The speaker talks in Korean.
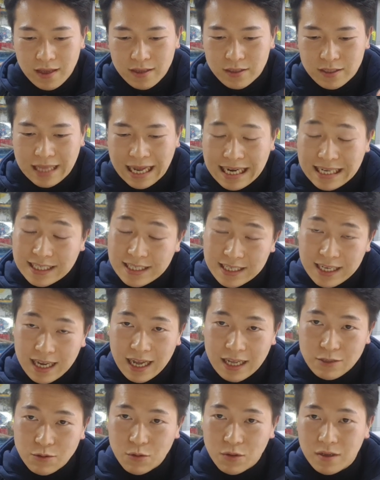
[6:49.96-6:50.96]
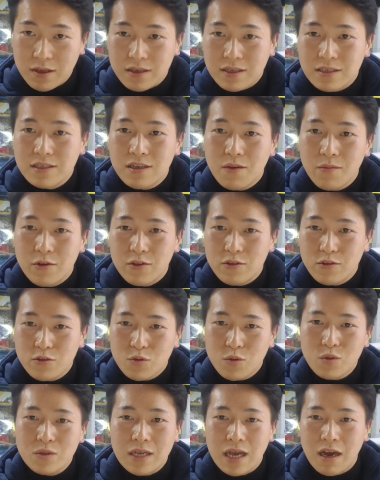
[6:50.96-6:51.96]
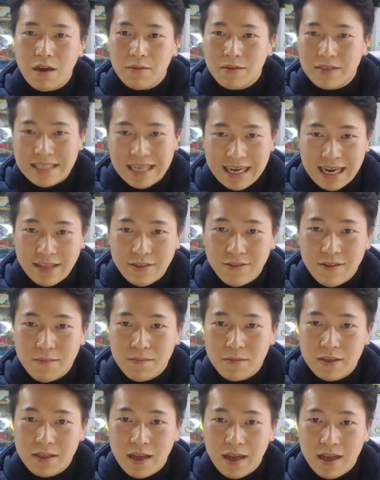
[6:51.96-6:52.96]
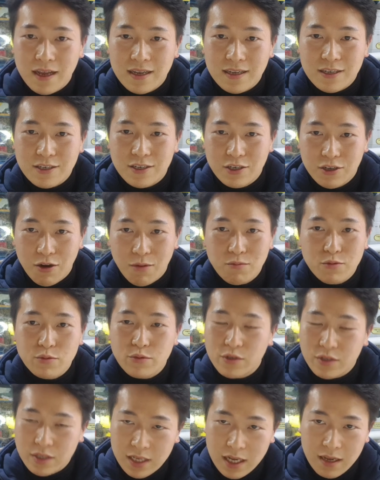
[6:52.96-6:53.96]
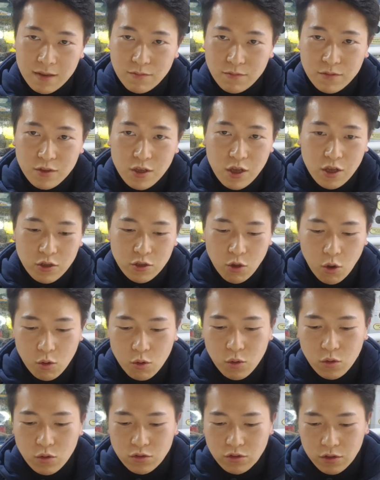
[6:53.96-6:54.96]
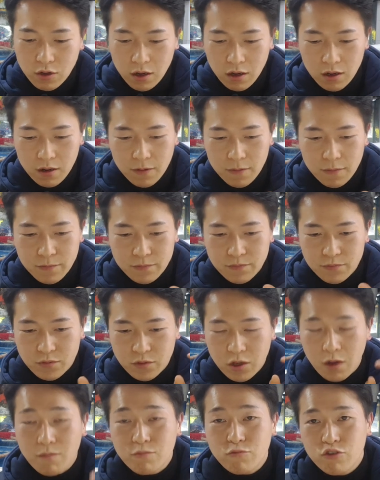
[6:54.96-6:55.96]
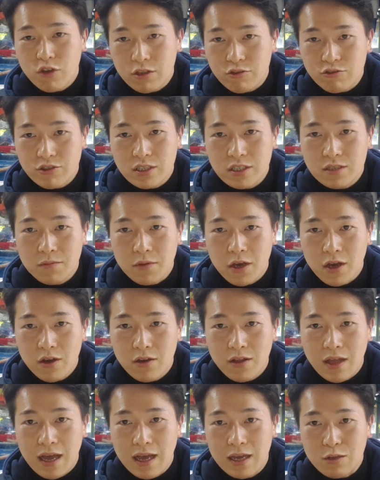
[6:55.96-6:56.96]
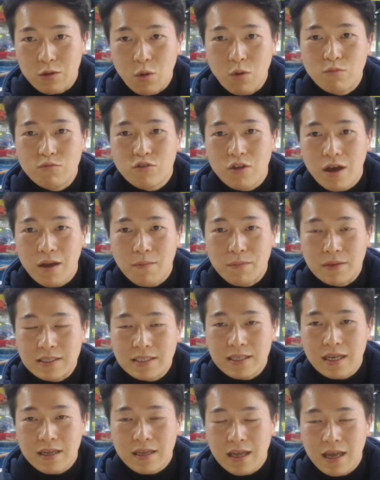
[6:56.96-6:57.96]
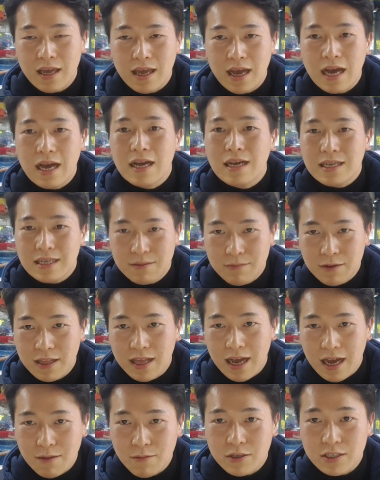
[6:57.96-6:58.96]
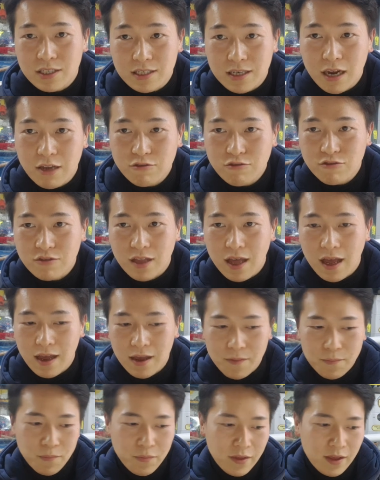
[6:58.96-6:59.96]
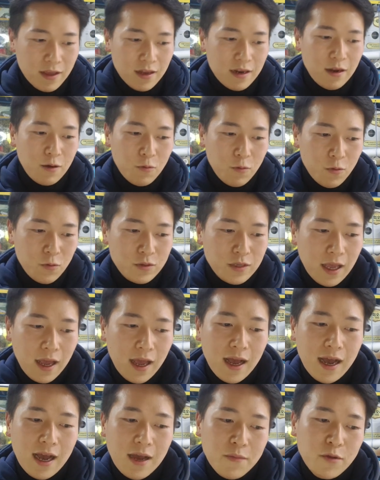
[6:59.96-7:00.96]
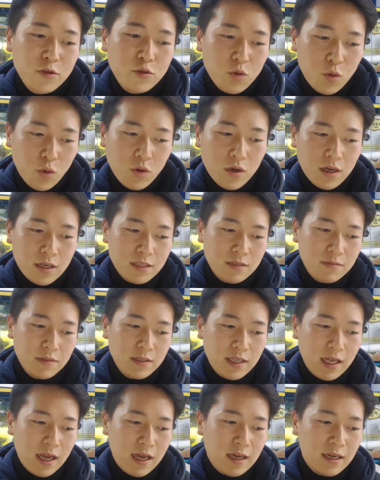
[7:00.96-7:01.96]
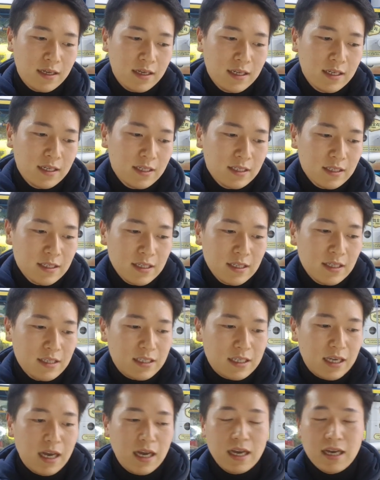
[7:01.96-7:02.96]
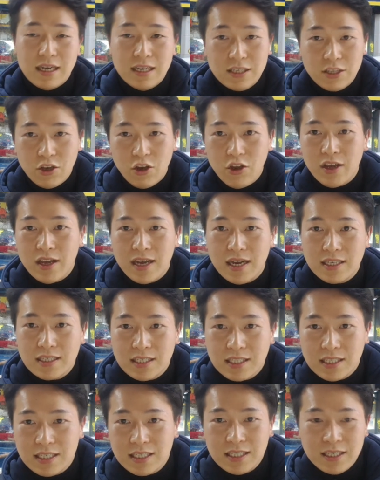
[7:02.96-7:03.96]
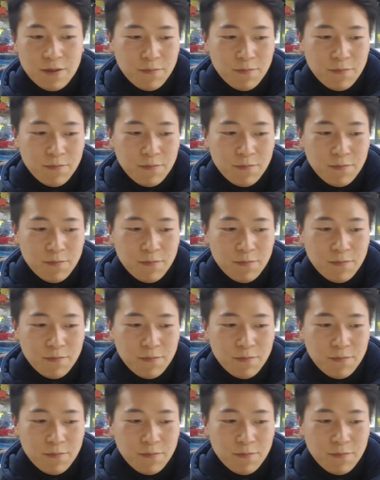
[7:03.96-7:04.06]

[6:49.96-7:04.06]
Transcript: 날씨가 안 좋거나 그러면은 또 작업이 잘 안 됩니다. 그런 부분을 참 연고 어, 염두에 두시면 아 돌문어가 비싼 게 아 그만한 값어치를 하는구나라고 생각하면 좋을 것 같습니다. 자 여기까지